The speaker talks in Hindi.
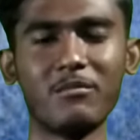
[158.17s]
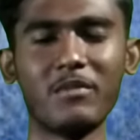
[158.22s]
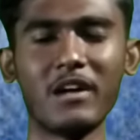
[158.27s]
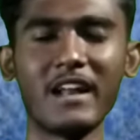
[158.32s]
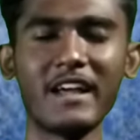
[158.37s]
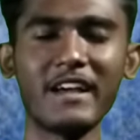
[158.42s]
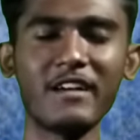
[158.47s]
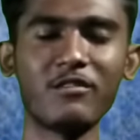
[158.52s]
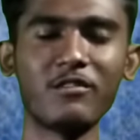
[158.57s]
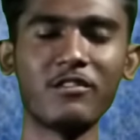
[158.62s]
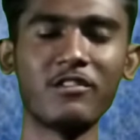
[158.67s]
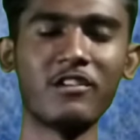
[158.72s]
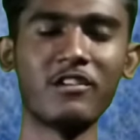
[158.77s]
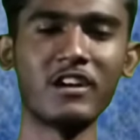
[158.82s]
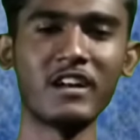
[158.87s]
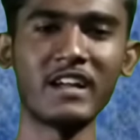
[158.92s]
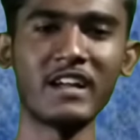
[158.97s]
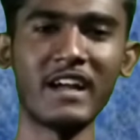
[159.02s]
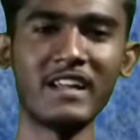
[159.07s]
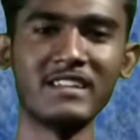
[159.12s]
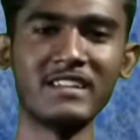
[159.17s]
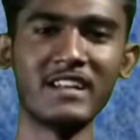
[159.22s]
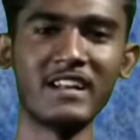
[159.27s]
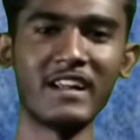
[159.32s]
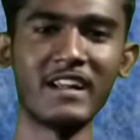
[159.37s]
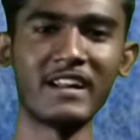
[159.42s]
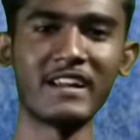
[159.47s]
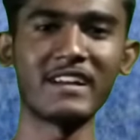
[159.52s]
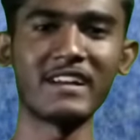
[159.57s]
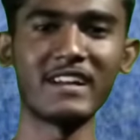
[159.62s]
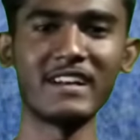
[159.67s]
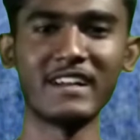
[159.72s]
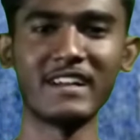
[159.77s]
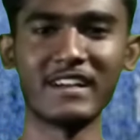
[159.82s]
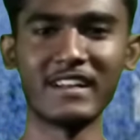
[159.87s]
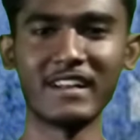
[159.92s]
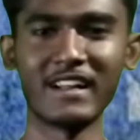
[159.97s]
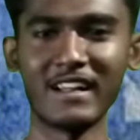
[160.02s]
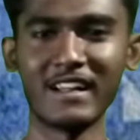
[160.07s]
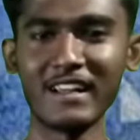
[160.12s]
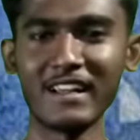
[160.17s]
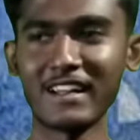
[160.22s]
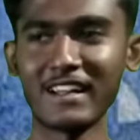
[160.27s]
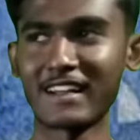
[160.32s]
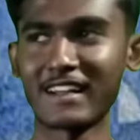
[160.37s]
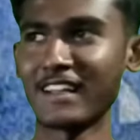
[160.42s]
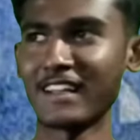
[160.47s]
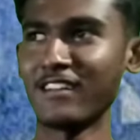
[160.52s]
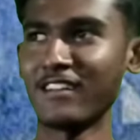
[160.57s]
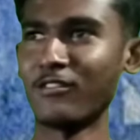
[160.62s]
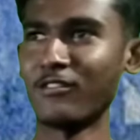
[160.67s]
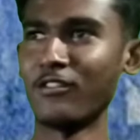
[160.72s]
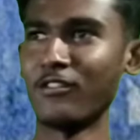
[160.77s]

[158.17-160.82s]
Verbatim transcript: भले ही उन्होंने इंजीनियरिंग की डिग्री ली लेकिन